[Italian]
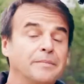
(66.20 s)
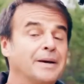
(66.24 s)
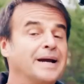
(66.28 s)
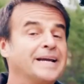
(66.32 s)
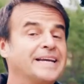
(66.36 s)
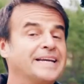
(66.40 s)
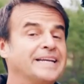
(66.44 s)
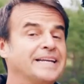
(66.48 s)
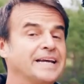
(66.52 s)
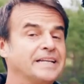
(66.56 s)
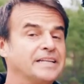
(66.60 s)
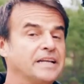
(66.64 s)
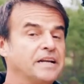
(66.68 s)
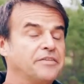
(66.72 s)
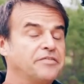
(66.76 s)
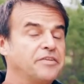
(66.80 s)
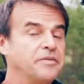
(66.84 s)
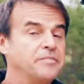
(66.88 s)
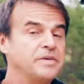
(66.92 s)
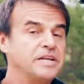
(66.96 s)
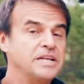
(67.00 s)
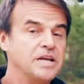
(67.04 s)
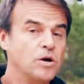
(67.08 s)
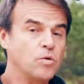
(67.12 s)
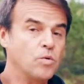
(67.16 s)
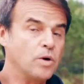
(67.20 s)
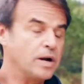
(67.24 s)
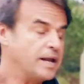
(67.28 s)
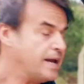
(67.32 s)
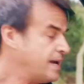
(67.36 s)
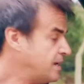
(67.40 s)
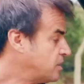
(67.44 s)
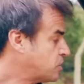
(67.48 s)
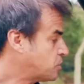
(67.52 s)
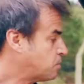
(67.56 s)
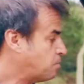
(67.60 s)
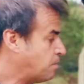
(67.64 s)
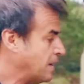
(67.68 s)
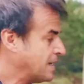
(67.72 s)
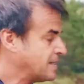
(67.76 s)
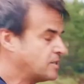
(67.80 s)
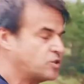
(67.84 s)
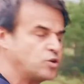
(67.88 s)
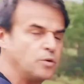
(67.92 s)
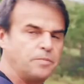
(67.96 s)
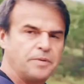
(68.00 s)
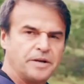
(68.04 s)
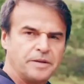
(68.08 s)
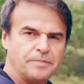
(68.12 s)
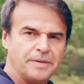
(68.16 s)
macchina della famiglia qual è?
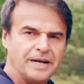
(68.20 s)
Spazio per i